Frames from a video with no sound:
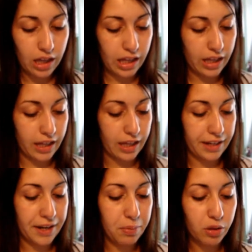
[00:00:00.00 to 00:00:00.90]

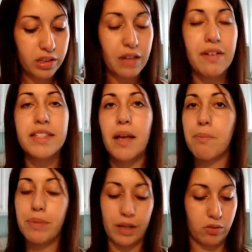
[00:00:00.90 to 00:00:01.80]
eh, ne portava
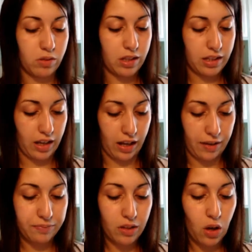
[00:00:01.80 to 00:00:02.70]
sempre con sé
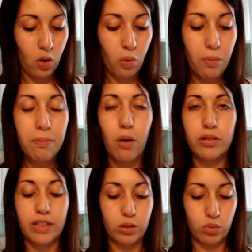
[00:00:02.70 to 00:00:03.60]
un
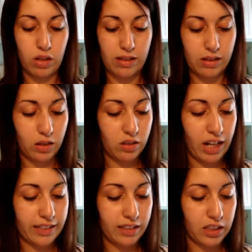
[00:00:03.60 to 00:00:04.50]
po' dentro una
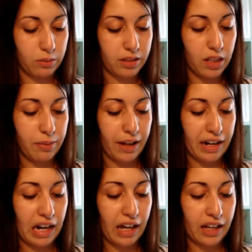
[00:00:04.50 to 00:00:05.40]
scatoletta di
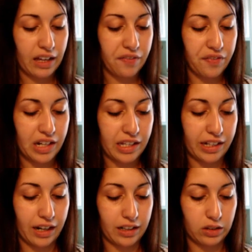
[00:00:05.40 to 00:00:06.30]
madreperla e
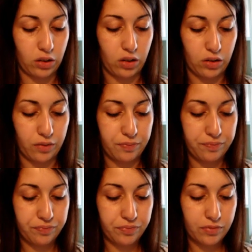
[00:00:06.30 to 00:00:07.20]
filigrana d'oro
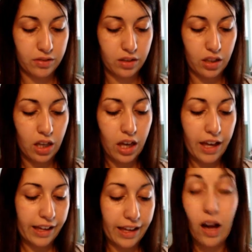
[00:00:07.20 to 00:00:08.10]

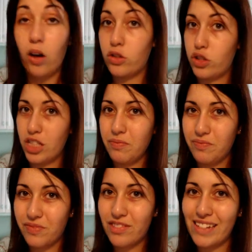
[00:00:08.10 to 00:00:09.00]
che oggi
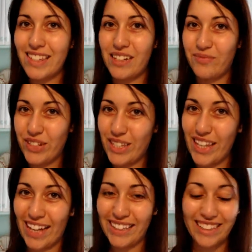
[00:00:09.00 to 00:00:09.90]
questa
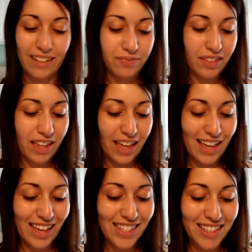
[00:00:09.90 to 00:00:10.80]
borsetta
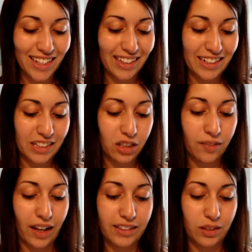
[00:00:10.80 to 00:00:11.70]
è stata
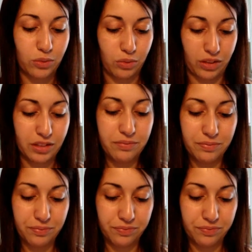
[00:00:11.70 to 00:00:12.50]
ritrovata ad Ur